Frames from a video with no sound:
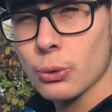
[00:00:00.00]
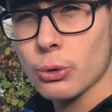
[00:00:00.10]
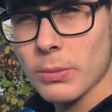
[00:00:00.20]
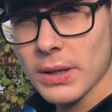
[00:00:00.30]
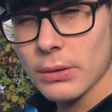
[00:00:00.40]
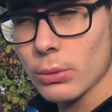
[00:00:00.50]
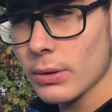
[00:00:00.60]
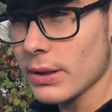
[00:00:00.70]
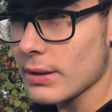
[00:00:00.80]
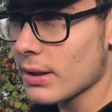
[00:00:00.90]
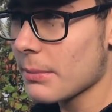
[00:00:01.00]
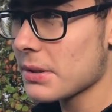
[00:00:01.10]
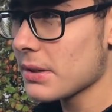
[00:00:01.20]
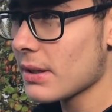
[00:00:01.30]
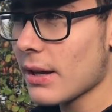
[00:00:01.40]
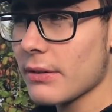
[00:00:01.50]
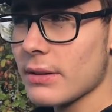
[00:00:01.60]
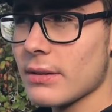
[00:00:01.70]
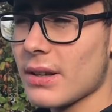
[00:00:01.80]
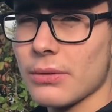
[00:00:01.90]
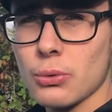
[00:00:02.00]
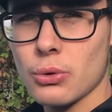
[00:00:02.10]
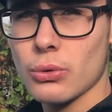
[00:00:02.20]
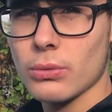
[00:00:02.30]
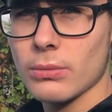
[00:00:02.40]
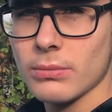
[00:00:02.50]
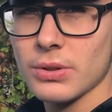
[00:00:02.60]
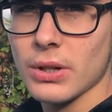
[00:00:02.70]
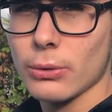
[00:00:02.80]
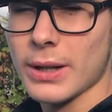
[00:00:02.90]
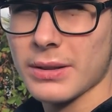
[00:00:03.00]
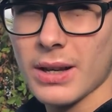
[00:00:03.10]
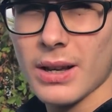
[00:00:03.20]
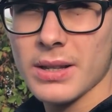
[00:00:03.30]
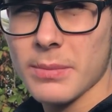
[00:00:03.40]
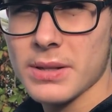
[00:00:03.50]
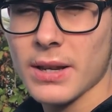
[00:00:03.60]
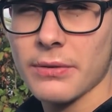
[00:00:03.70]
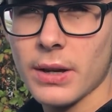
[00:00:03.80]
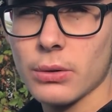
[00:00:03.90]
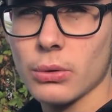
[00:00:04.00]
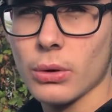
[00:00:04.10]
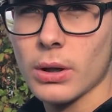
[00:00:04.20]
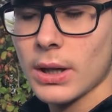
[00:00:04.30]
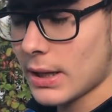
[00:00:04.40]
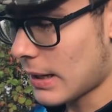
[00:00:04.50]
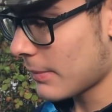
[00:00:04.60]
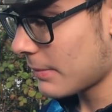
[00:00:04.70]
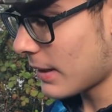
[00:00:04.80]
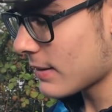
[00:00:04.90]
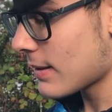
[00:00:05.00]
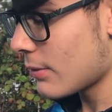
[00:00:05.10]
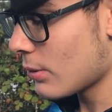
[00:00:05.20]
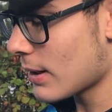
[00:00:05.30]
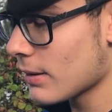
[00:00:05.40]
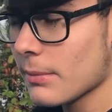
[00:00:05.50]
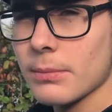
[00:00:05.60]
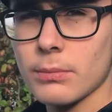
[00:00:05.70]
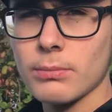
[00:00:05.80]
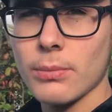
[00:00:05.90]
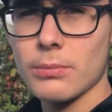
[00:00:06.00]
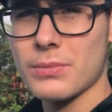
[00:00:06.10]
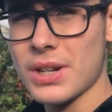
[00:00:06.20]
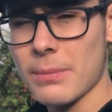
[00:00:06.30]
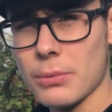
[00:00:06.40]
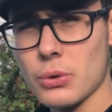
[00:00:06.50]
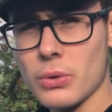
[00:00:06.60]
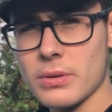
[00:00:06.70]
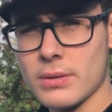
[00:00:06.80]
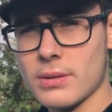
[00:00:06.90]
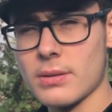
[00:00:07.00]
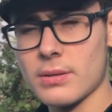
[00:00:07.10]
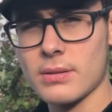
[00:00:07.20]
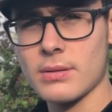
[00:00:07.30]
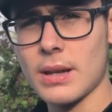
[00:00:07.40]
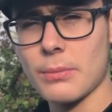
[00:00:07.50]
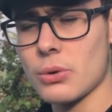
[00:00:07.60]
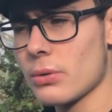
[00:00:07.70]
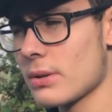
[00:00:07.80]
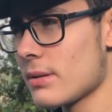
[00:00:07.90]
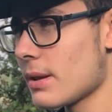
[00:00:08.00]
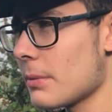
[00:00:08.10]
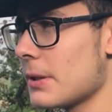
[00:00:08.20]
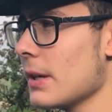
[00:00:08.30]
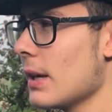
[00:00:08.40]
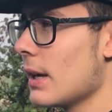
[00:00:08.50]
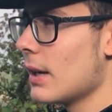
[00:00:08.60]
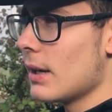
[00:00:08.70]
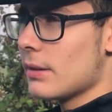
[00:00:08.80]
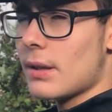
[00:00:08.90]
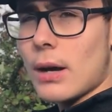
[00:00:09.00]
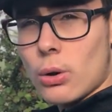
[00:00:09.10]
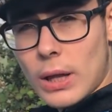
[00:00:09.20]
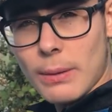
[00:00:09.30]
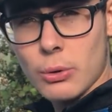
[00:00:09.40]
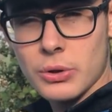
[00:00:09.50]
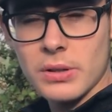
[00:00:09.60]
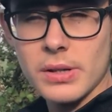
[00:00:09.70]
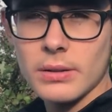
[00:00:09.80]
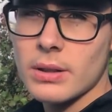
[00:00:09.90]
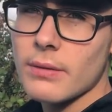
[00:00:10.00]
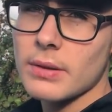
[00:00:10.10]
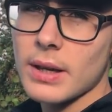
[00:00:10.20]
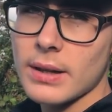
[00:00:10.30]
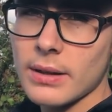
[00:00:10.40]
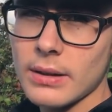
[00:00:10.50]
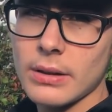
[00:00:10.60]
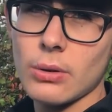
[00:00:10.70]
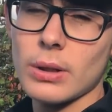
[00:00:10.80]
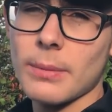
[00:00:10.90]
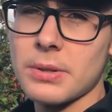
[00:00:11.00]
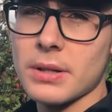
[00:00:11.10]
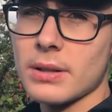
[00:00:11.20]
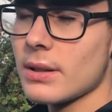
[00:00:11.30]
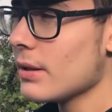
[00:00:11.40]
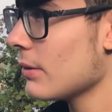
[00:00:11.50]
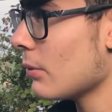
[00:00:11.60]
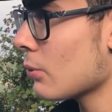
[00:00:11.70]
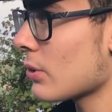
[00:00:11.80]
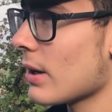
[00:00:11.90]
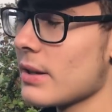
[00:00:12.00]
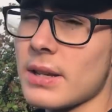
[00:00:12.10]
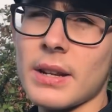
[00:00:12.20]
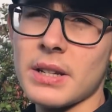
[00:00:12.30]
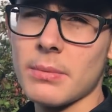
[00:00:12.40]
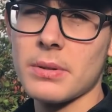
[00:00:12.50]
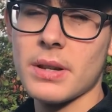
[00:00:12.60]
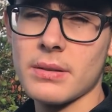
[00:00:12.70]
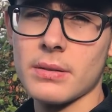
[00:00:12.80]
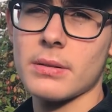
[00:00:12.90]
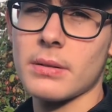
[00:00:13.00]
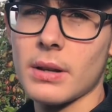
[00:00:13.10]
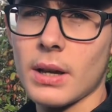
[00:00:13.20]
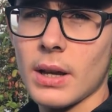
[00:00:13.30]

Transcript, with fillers: Sürtünmeden dolayı tabii ki daha düşük şey oluyor yani daha az mesafeye evet. gidiyor. Hmm. Ama biraz daha yukarıdan şey yapmış olursanız, sarmış olursanız tabii ki daha çabuk daha kolay boşalacaktır evet. ve daha kolay bir şekilde uzağa erişebileceksinizdir.